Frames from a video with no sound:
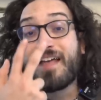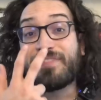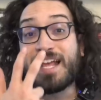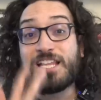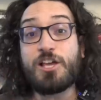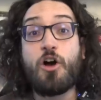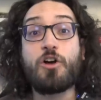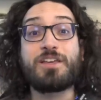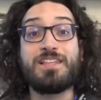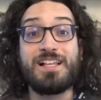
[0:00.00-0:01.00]
degli
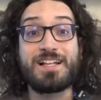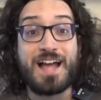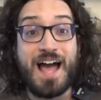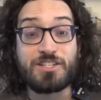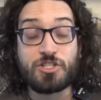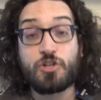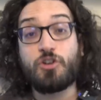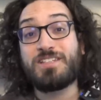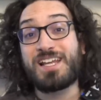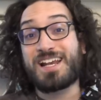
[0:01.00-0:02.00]
occhi del
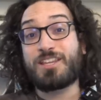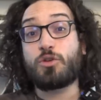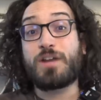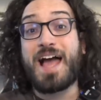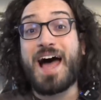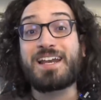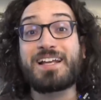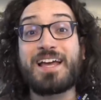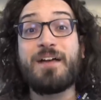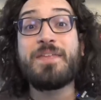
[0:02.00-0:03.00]
casco, del reattore
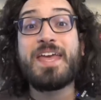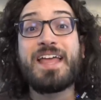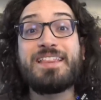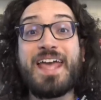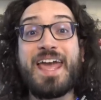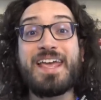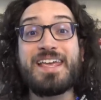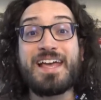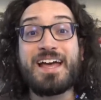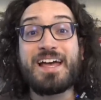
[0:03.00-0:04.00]
ARC,
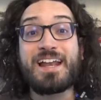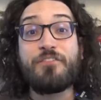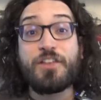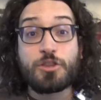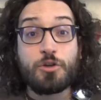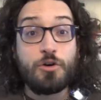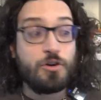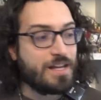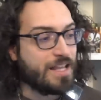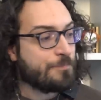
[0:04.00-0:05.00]
dei eh,
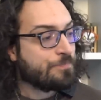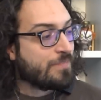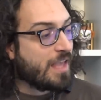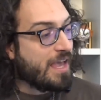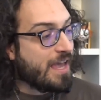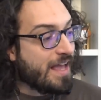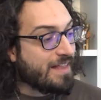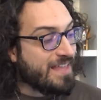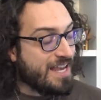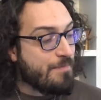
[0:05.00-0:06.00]
riflettori
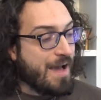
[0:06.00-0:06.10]
eh, delle